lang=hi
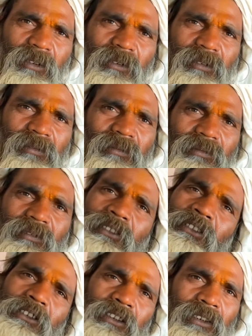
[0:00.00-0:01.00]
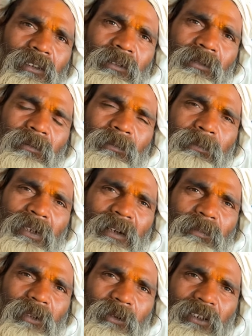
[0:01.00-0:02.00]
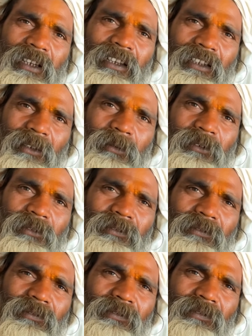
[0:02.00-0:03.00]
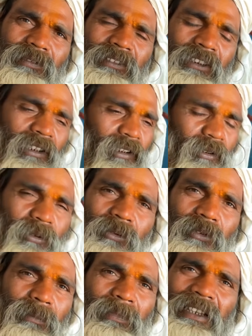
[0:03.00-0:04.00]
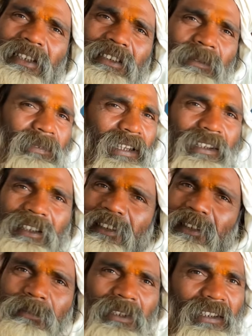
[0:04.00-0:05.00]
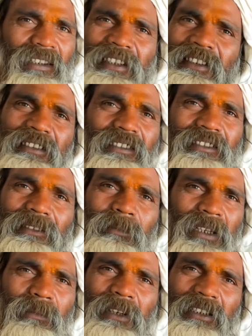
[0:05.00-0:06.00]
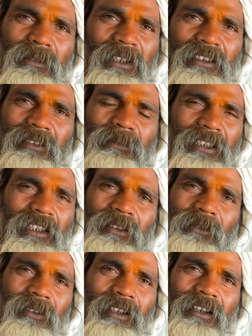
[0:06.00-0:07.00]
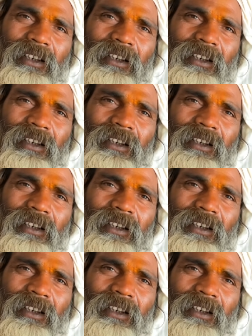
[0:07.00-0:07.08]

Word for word: को प्राप्त हो जाएगा वो दूर में जब तक है जब तक नहीं परमात्मा से मिलन होगा